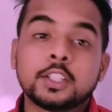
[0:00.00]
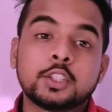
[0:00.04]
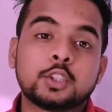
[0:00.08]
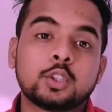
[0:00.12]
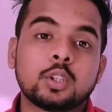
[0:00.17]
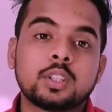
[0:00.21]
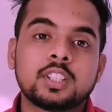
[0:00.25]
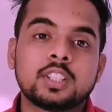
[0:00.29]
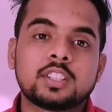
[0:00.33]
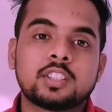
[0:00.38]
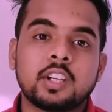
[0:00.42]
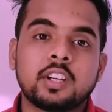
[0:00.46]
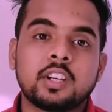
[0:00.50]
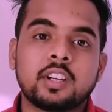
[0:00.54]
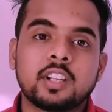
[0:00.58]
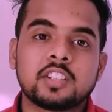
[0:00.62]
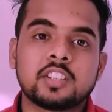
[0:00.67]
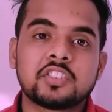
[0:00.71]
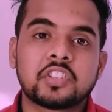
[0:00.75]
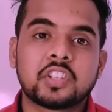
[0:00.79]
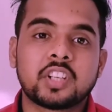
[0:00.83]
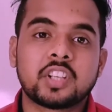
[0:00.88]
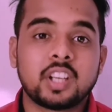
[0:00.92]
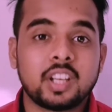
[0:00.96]
যদি
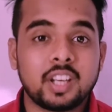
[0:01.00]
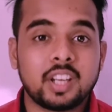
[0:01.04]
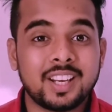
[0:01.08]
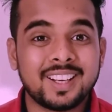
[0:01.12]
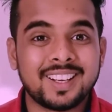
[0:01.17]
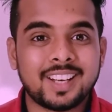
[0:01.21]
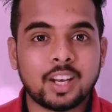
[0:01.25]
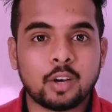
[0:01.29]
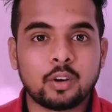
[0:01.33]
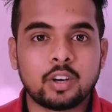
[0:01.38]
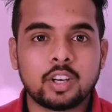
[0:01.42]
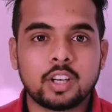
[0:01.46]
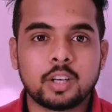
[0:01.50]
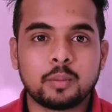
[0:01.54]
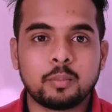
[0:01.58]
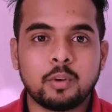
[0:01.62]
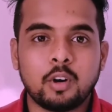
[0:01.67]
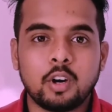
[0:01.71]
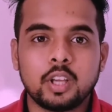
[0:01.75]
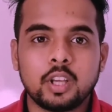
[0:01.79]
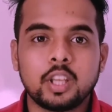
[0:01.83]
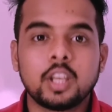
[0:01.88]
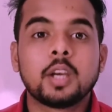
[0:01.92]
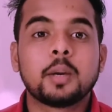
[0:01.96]
সেন্টেন্সটি ইন্টারগেটিভ
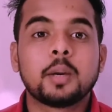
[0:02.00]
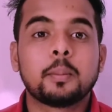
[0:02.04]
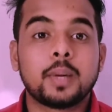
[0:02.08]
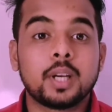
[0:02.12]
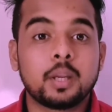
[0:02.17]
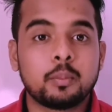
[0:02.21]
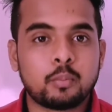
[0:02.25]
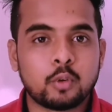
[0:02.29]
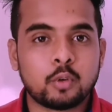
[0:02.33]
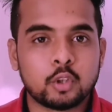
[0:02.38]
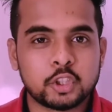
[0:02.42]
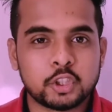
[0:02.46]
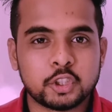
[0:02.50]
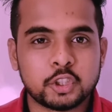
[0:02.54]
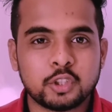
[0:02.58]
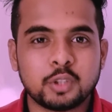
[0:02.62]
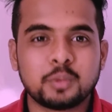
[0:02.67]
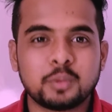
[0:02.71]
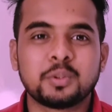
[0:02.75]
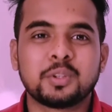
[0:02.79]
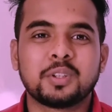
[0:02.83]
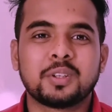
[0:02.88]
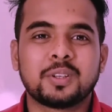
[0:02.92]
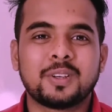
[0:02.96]
হয় মানে
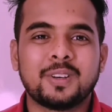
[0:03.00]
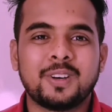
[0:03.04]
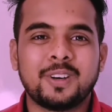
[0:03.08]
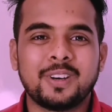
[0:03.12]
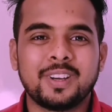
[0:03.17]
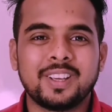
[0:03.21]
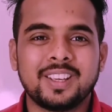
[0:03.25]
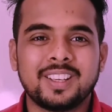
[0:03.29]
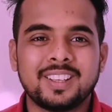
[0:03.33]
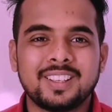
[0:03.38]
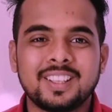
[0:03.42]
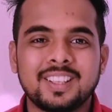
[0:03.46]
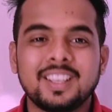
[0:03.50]
প্রশ্নবোধক হয়